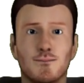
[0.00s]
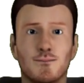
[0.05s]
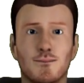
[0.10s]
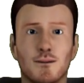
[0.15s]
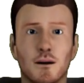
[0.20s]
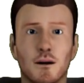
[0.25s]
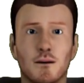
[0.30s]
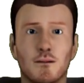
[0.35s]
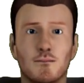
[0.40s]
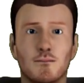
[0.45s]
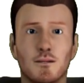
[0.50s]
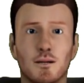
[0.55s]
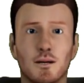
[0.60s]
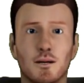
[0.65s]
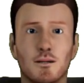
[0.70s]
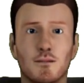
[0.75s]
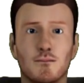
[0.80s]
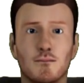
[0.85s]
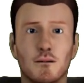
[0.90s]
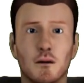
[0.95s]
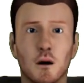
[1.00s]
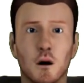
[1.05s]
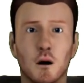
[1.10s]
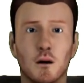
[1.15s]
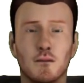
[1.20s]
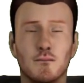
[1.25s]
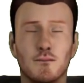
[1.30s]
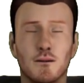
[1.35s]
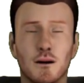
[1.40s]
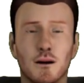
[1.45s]
e sistema di
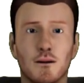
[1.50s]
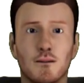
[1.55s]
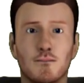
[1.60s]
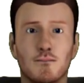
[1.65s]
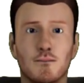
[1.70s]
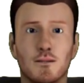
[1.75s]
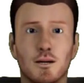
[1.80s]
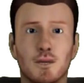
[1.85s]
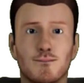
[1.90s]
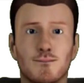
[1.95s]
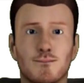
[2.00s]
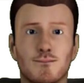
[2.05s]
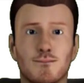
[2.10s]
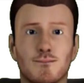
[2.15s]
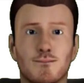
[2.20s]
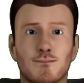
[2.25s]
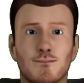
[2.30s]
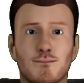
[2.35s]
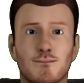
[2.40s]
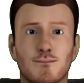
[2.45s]
prevenzione degli incidenti.